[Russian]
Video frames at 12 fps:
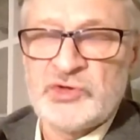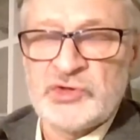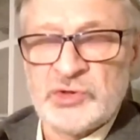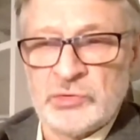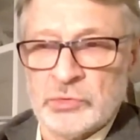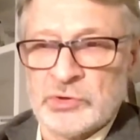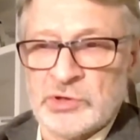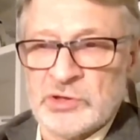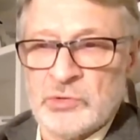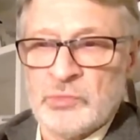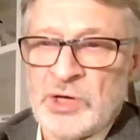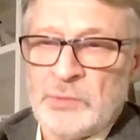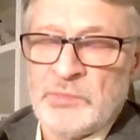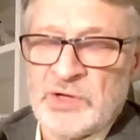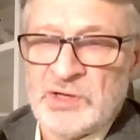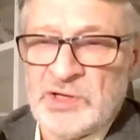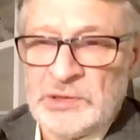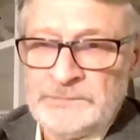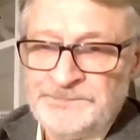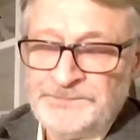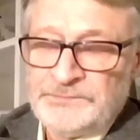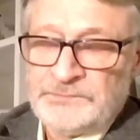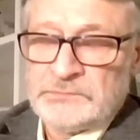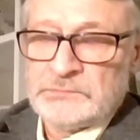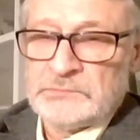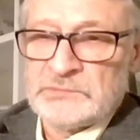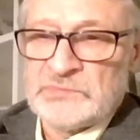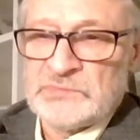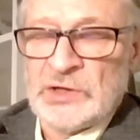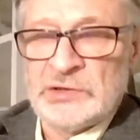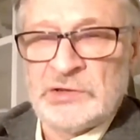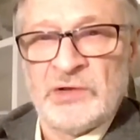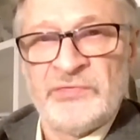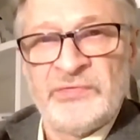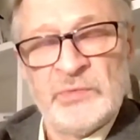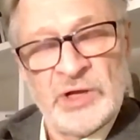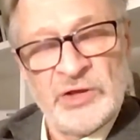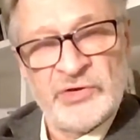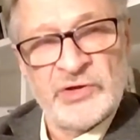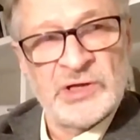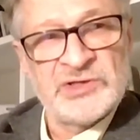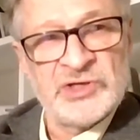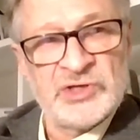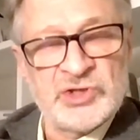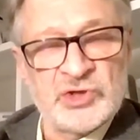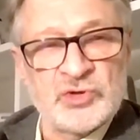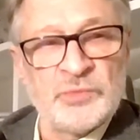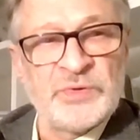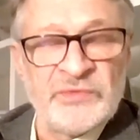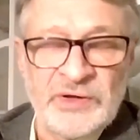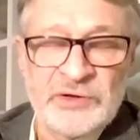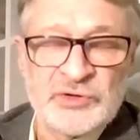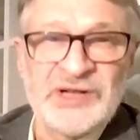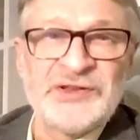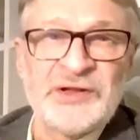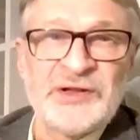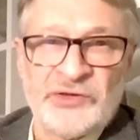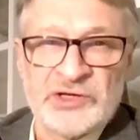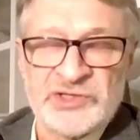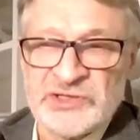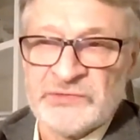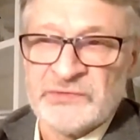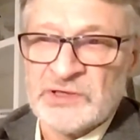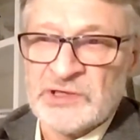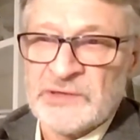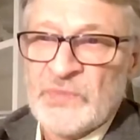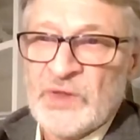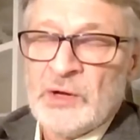институты, у меня была некоторая эфемерная надежда, что появляются альтернативные.